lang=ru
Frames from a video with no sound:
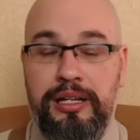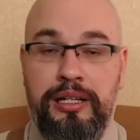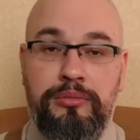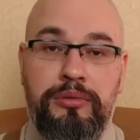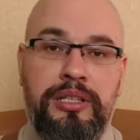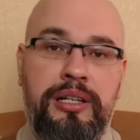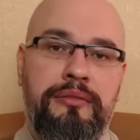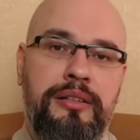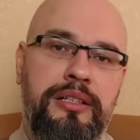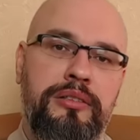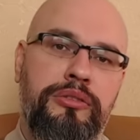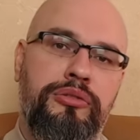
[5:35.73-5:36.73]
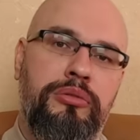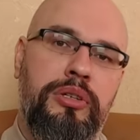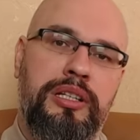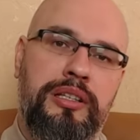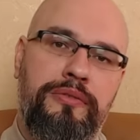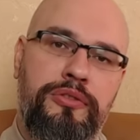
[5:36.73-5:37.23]
который говорил, что
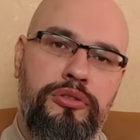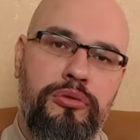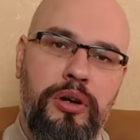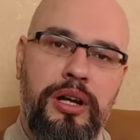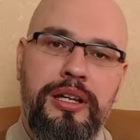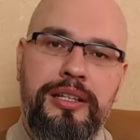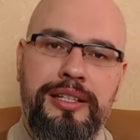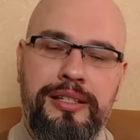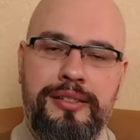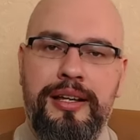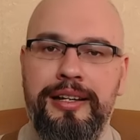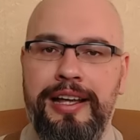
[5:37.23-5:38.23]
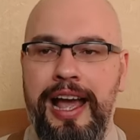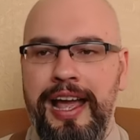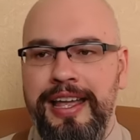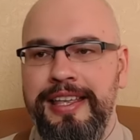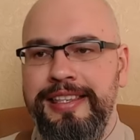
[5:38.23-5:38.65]
это все несколько